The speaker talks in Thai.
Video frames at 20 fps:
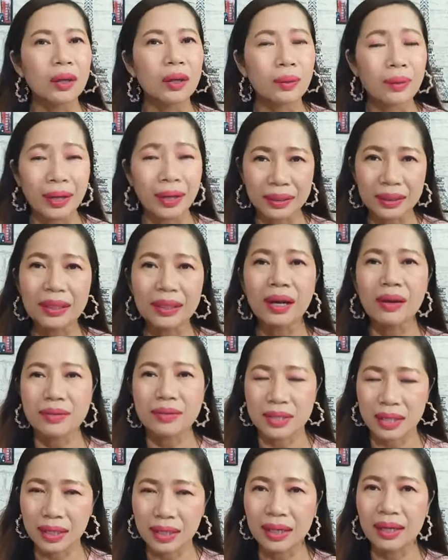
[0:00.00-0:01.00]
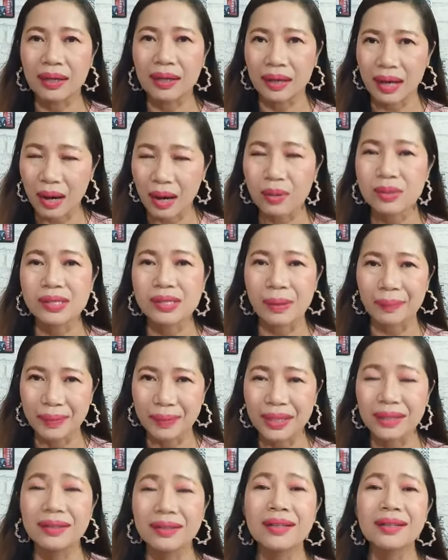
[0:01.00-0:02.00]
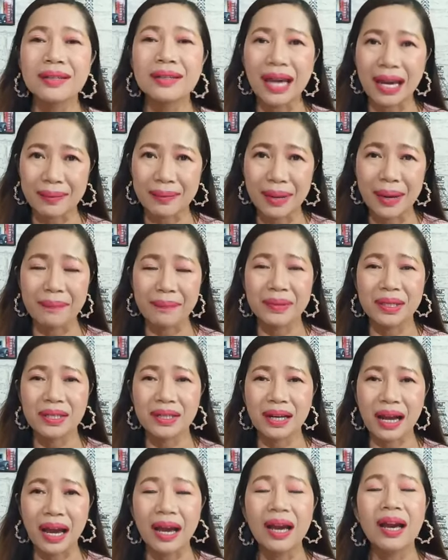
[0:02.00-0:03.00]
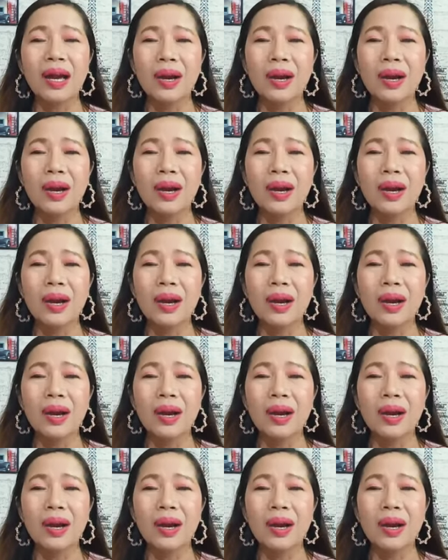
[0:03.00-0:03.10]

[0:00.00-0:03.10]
กว่าที่เราจะเห็นเขาสำเร็จยิ่งใหญ่แบบนี้นะคะ